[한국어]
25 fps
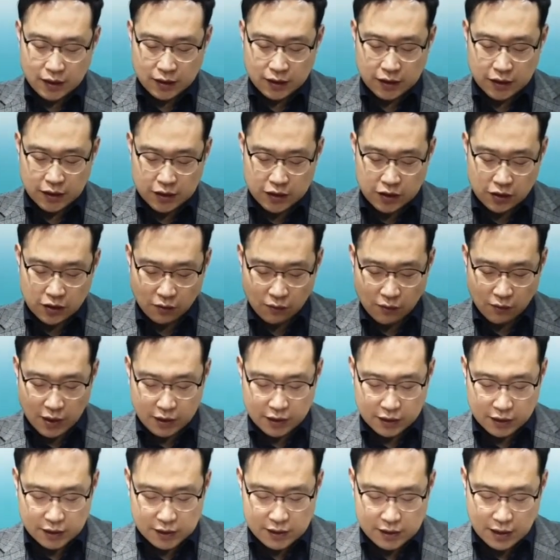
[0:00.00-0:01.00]

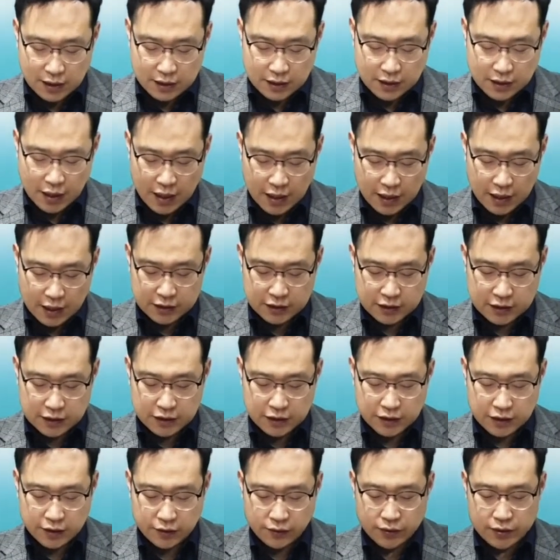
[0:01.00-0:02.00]
이적과 기사를
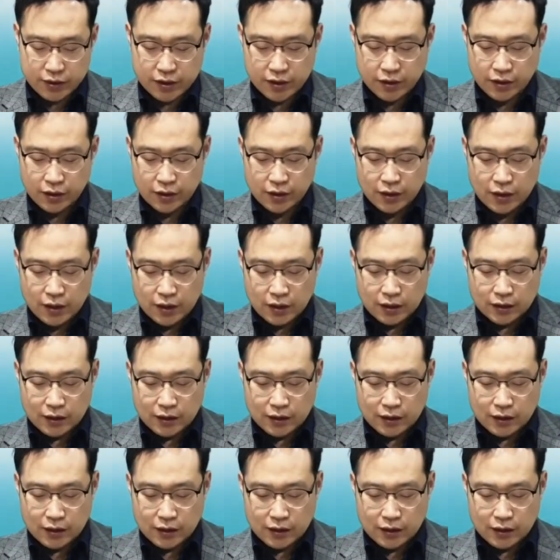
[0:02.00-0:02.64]
행하시는 이로서